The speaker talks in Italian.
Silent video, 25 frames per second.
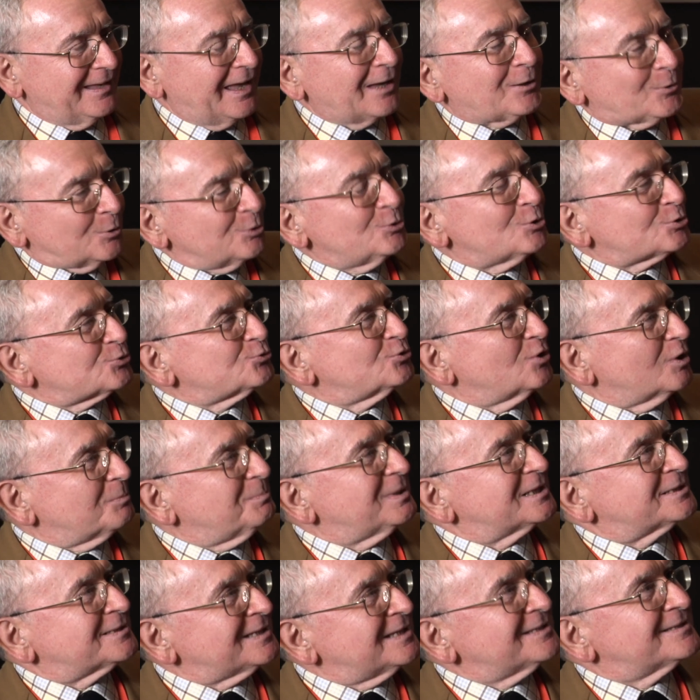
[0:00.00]
ecco, io sono
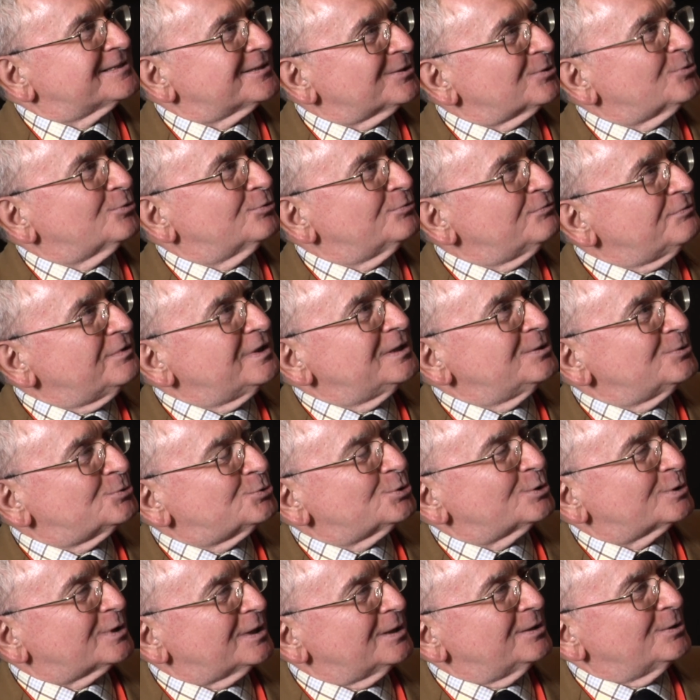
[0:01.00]
abbastanza
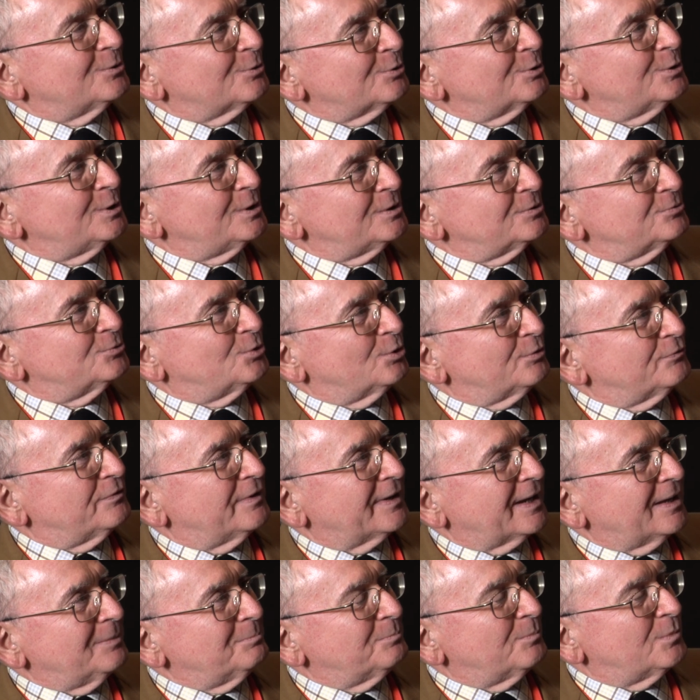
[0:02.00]
convinto che noi
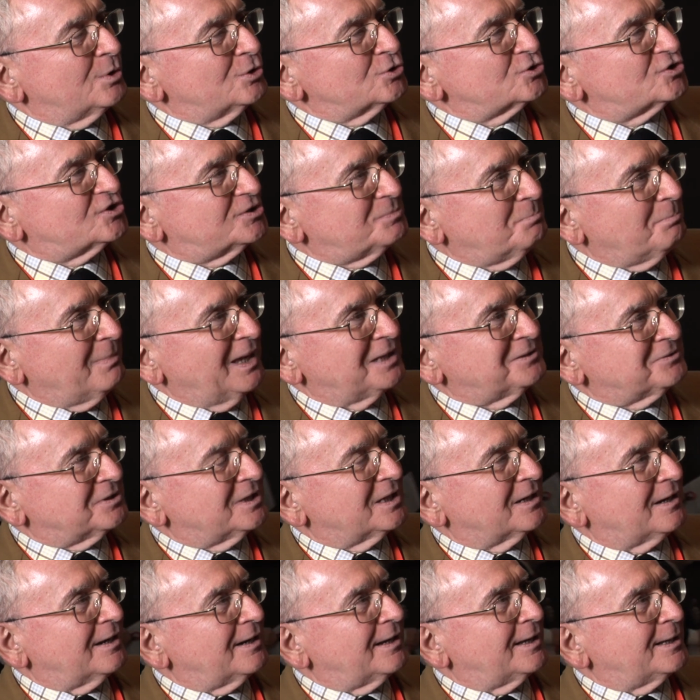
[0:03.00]
dovremmo
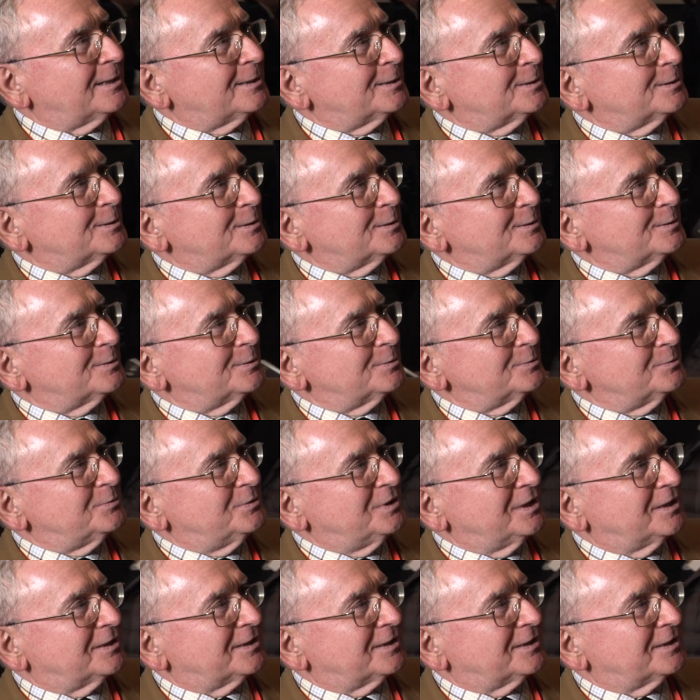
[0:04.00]
smetterla di